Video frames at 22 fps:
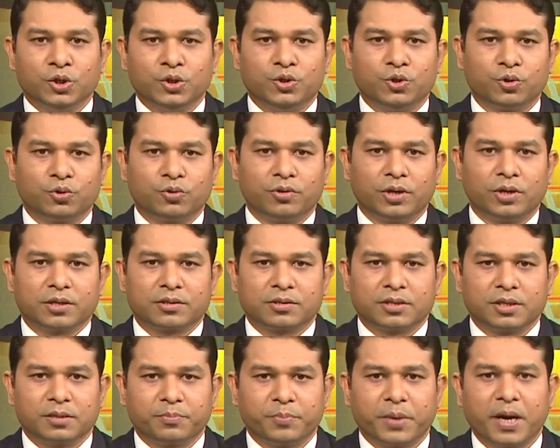
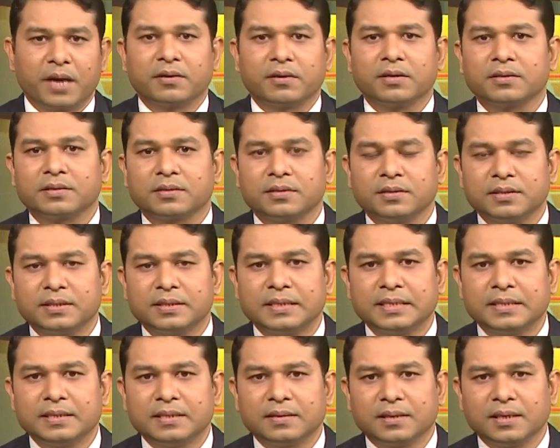যুক্তরাষ্ট্রের প্যাটারসন
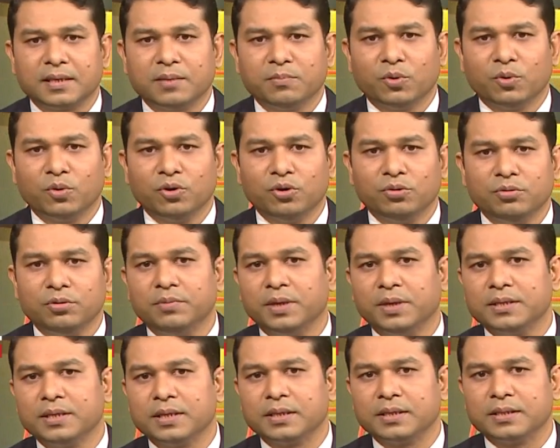সিটিতে
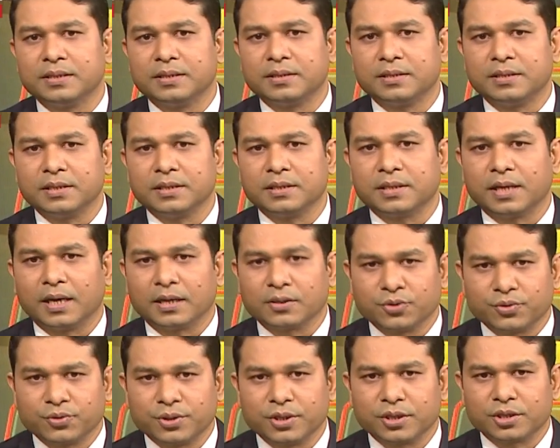মৌলভীবাজার ডিস্ট্রিক্ট
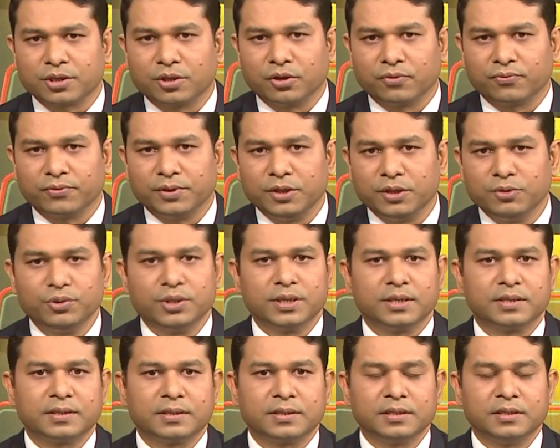অ্যাসোসিয়েশন অফ নিউ
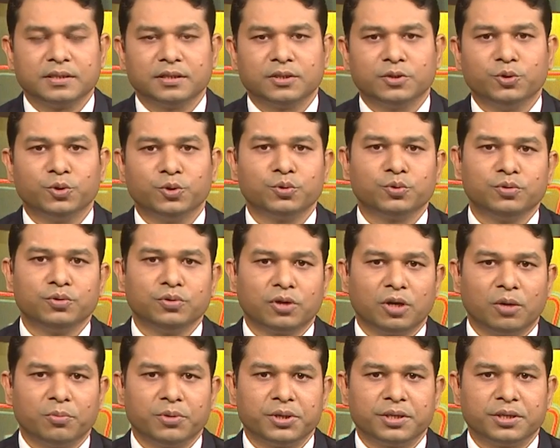জার্সির নতুন
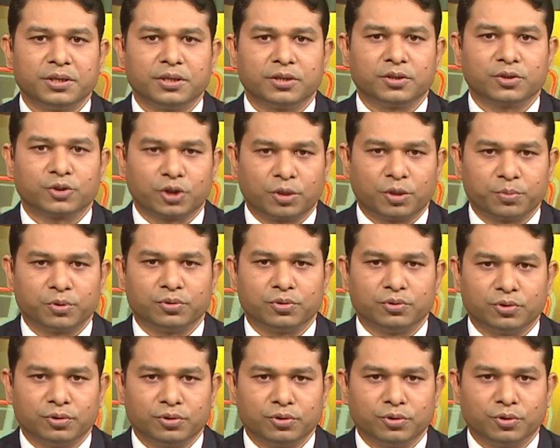কমিটির শপথ
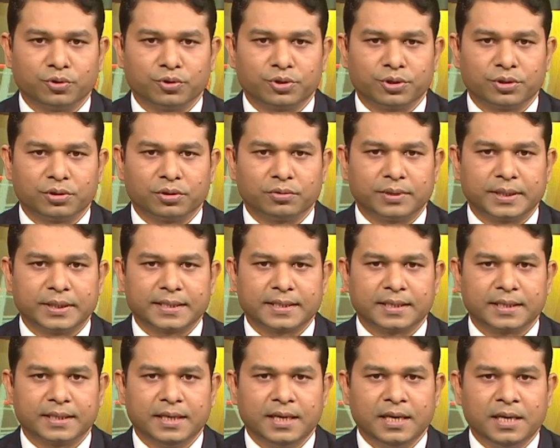গ্রহণ অনুষ্ঠিত
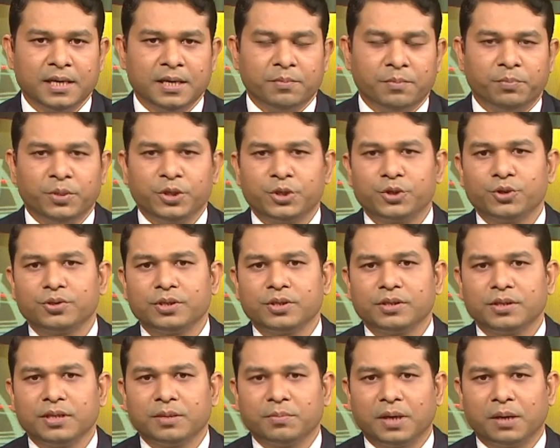হয়েছে
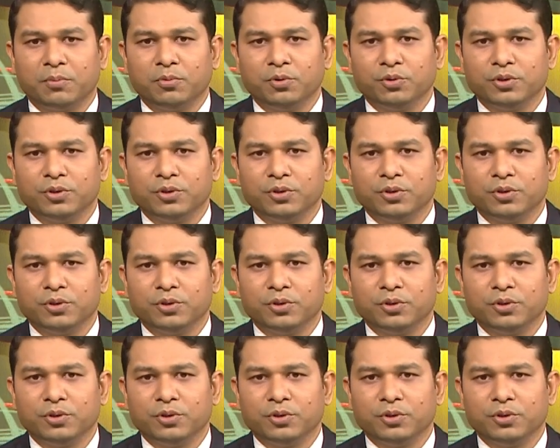বিশ্বজিৎ দে বাবলু